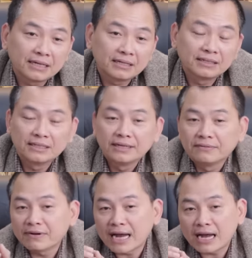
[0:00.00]
à,
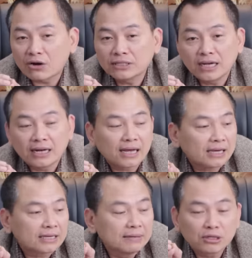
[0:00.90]
và có thể
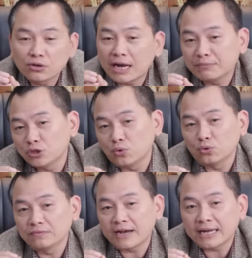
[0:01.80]
là khi mà tôi làm chủ
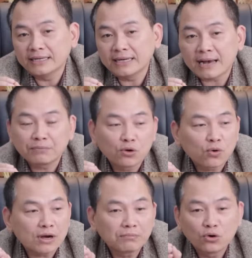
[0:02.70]
và đến năm
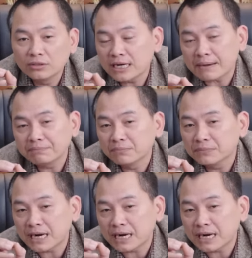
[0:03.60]
độ khoảng 45